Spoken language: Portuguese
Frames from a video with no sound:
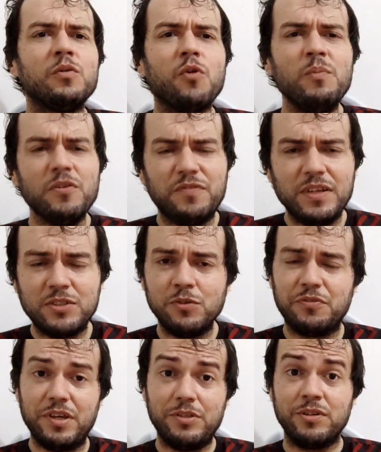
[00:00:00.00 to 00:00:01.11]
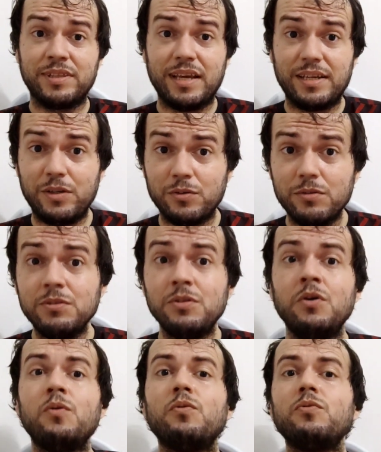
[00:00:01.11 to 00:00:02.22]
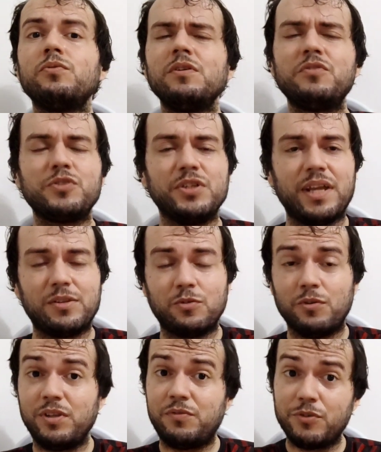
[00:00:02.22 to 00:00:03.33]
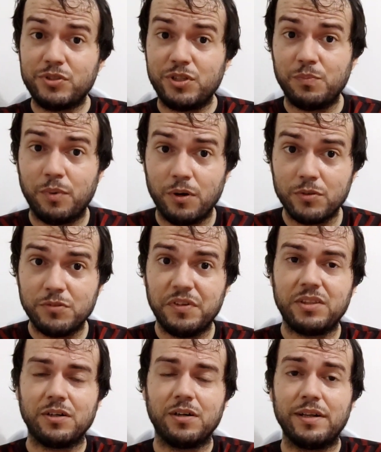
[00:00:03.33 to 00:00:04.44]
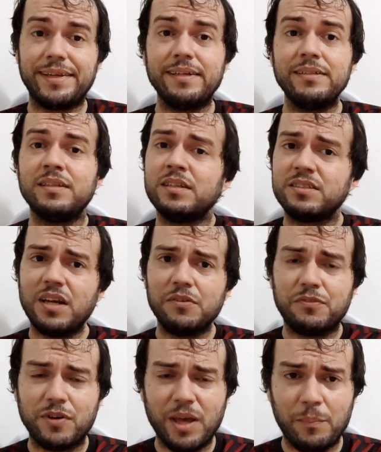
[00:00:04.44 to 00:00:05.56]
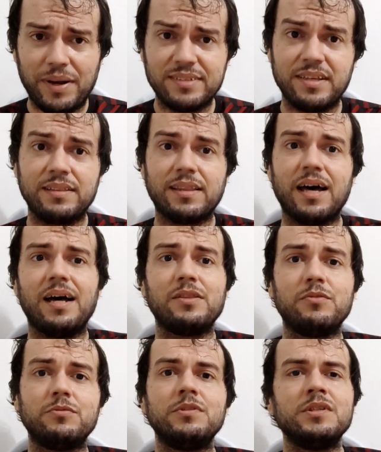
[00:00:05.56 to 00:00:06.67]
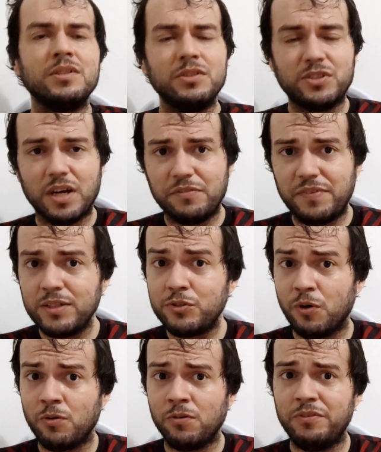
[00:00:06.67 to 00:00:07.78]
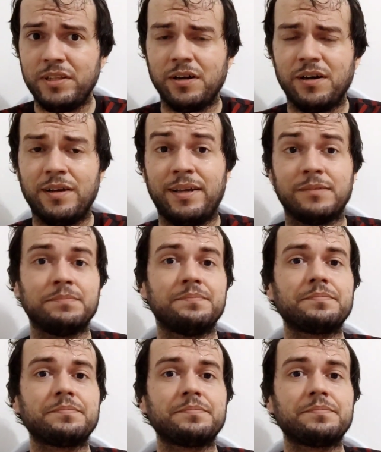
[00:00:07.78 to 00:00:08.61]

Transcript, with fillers: Como eu fiz no vídeo anterior, o novo diretor de futebol do Vitória já foi apresentado, já fechou com Vitória.